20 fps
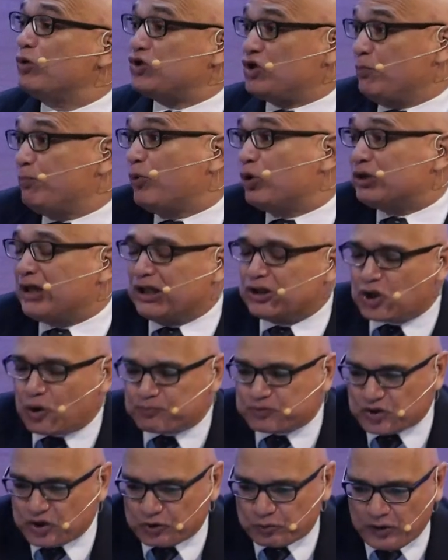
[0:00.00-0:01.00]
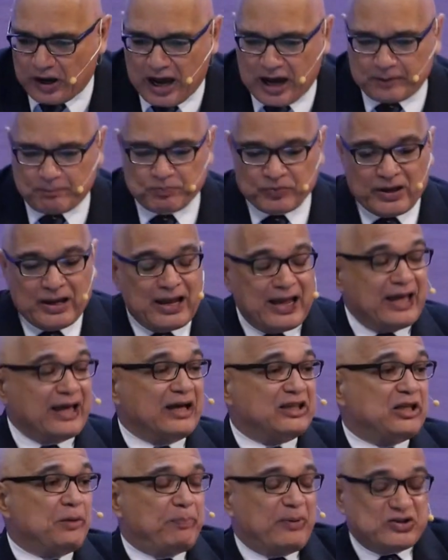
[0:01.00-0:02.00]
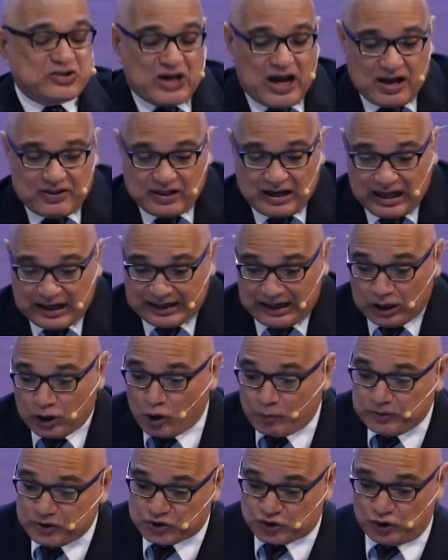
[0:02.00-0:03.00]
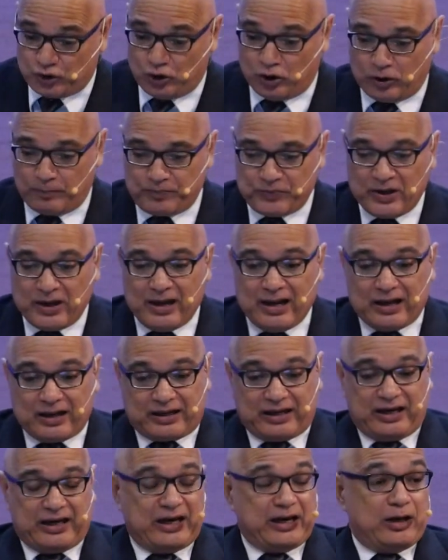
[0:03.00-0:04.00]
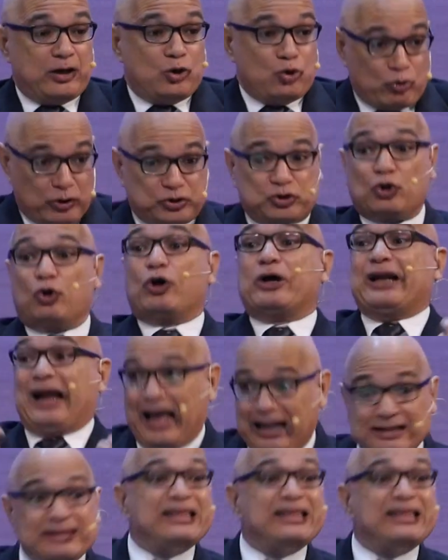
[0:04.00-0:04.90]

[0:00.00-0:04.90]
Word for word: es importante observar en este pasaje de la Gran Comisión que nuestro gran